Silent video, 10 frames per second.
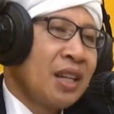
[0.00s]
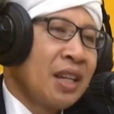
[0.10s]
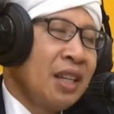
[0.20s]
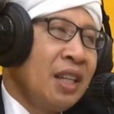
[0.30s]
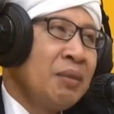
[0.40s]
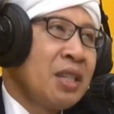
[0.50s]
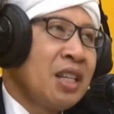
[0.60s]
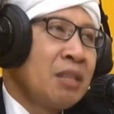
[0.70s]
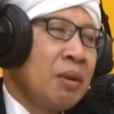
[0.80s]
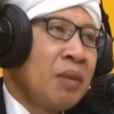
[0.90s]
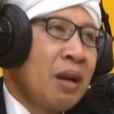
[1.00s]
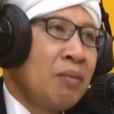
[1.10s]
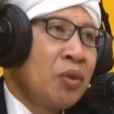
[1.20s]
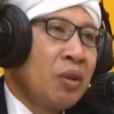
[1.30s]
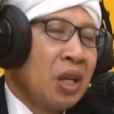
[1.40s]
sakit gitu ini ya. menjadi sebab
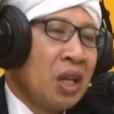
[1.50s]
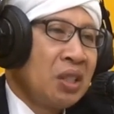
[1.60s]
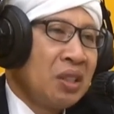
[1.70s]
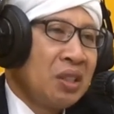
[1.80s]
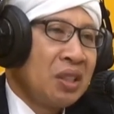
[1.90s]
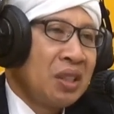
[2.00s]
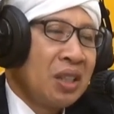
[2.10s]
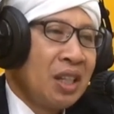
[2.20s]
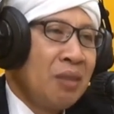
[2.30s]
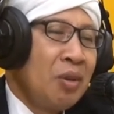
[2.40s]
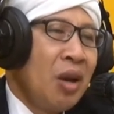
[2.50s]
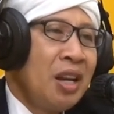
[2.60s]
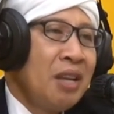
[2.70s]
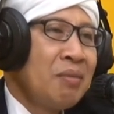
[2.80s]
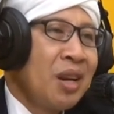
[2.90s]
diampuni oleh Allah karena beliau
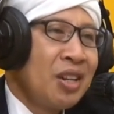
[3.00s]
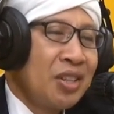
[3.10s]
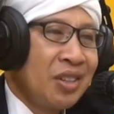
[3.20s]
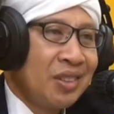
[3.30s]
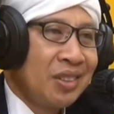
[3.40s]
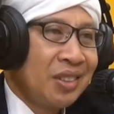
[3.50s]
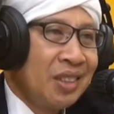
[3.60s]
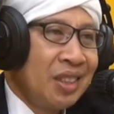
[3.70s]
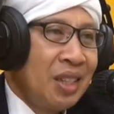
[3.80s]
ahli iman insya Allah.